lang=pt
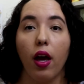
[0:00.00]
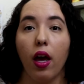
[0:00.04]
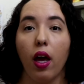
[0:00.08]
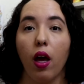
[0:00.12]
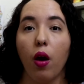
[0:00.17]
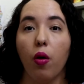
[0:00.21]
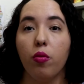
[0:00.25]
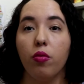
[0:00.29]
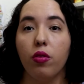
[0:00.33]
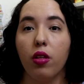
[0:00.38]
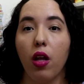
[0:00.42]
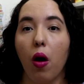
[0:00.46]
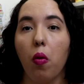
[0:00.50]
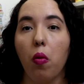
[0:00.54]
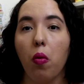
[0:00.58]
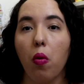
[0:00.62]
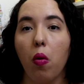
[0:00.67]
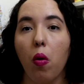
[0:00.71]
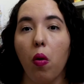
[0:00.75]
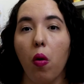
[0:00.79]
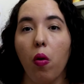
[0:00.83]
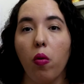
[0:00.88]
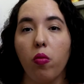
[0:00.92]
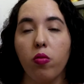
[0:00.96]
Eu não
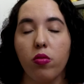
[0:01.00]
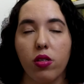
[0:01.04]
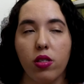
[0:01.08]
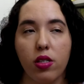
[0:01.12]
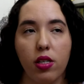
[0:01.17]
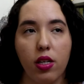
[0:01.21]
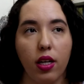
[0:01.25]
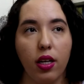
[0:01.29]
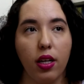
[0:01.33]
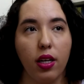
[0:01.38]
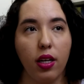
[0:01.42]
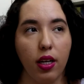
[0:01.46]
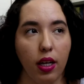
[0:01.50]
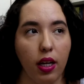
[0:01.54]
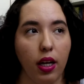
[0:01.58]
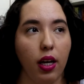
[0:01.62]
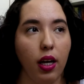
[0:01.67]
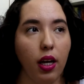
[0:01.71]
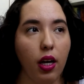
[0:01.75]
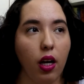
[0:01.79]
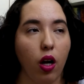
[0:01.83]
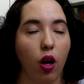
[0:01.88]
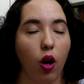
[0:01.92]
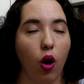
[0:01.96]

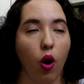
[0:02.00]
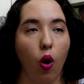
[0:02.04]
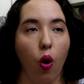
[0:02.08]
consegui